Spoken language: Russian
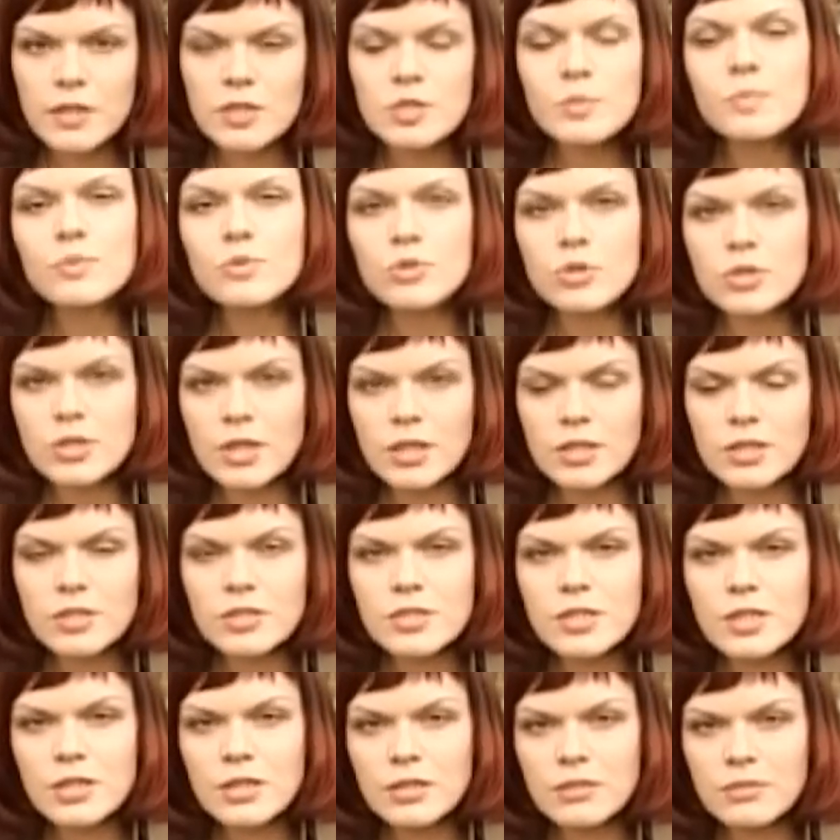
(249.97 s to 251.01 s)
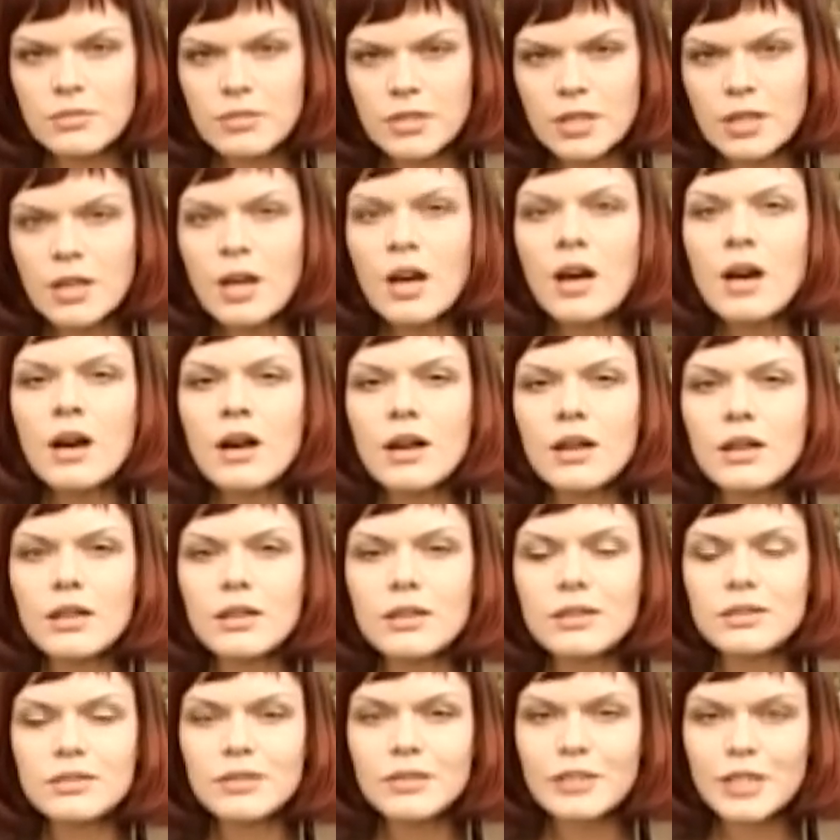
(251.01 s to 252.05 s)
И спустя недели-две
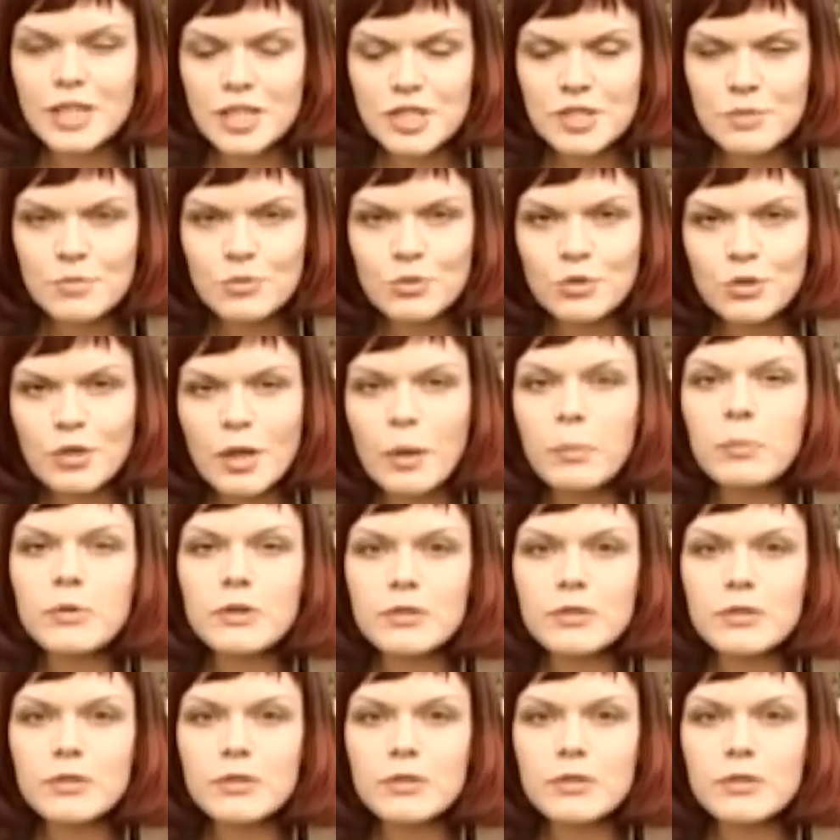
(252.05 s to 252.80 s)
э, лезем туда